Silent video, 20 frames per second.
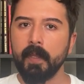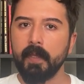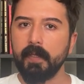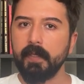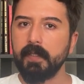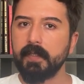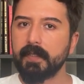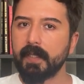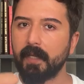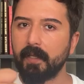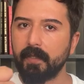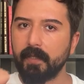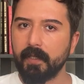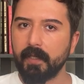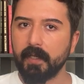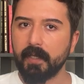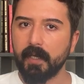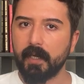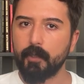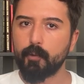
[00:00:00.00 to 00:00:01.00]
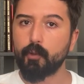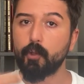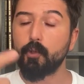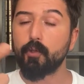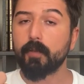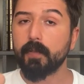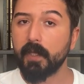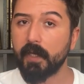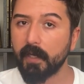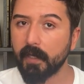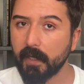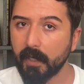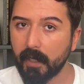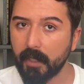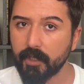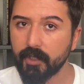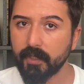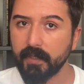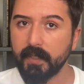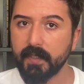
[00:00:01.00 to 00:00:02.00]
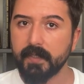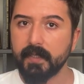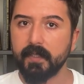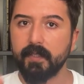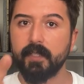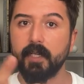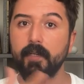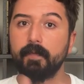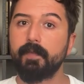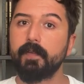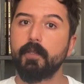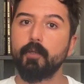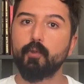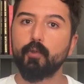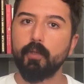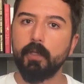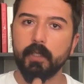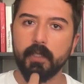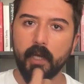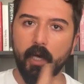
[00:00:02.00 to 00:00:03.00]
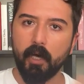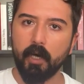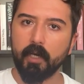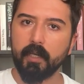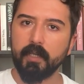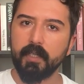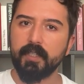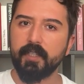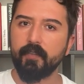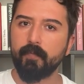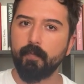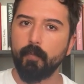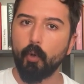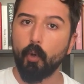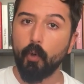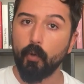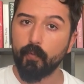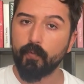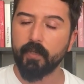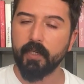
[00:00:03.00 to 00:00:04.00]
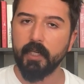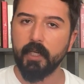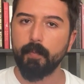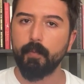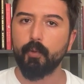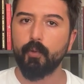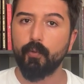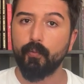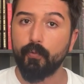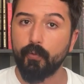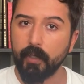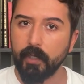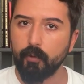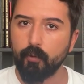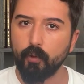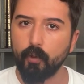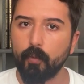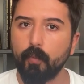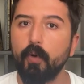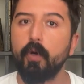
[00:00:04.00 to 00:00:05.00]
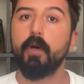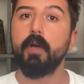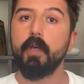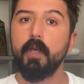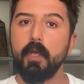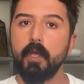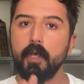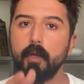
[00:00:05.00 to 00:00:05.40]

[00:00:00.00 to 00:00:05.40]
insanlara karşı, çocuklara karşı nasıl? Trafikte sürekli agresif mi, öfkeli mi, küfür ediyor mu?